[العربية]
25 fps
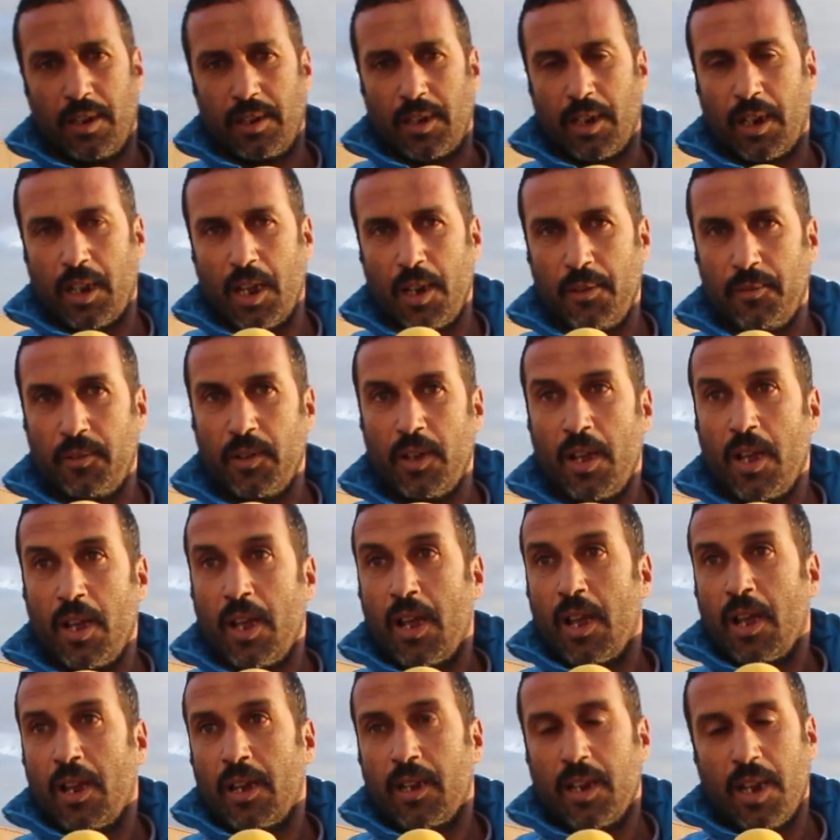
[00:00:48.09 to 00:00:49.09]
للخلف
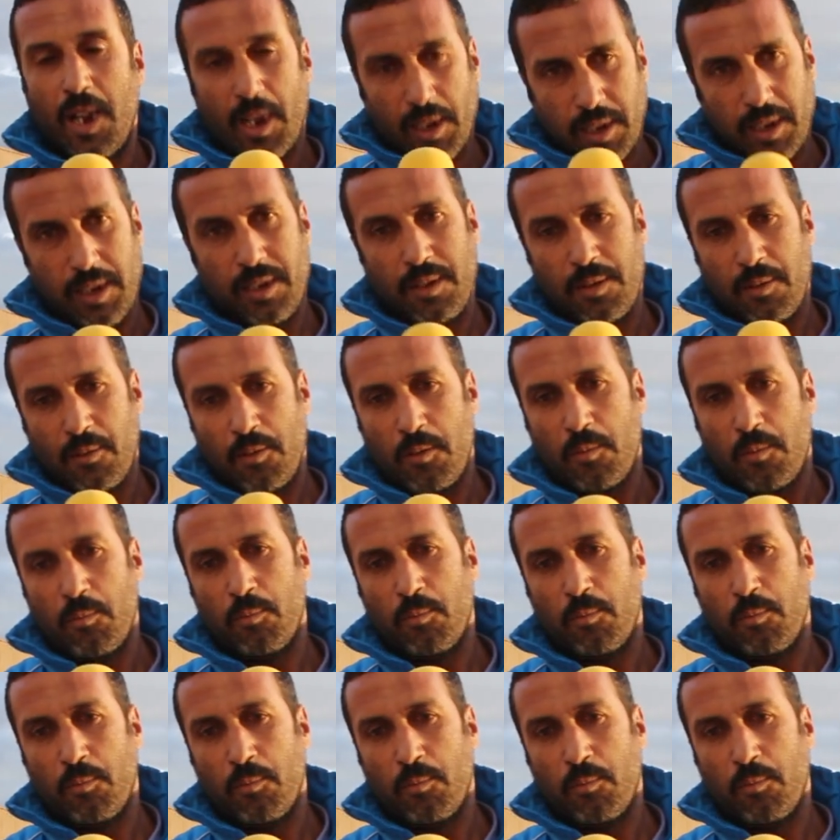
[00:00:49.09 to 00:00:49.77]
لكن